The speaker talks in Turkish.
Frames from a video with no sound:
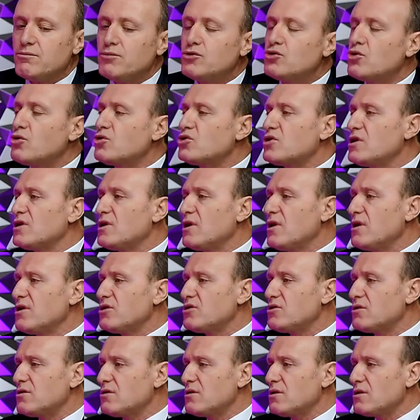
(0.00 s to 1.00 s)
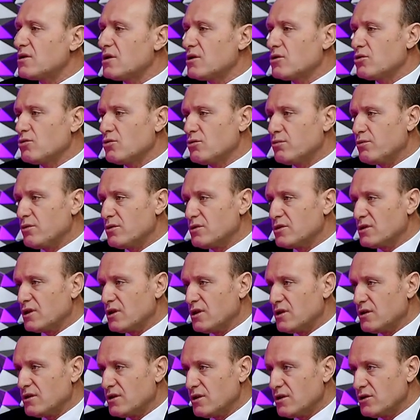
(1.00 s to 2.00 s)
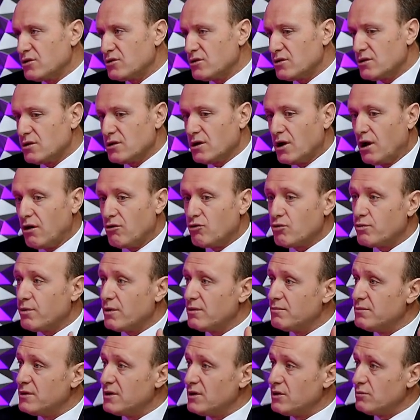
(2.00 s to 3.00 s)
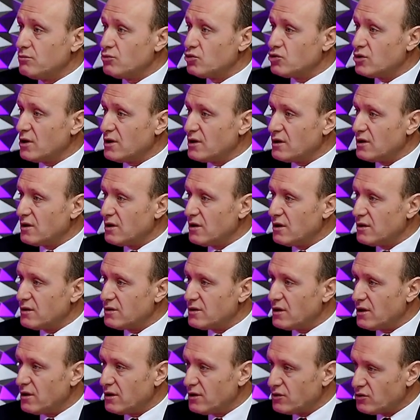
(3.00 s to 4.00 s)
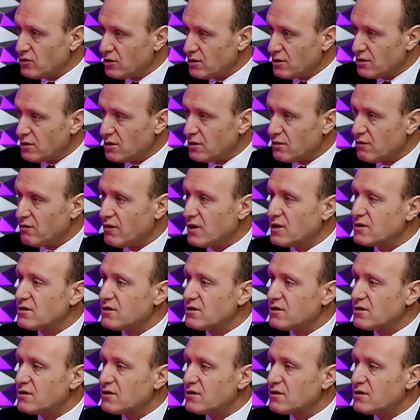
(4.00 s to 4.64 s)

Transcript: Birçok şeyde eleştirdik. Ekonomik politikalarda eleştirdik. Avrupa Birliği müzakerelerinde eleştirdik.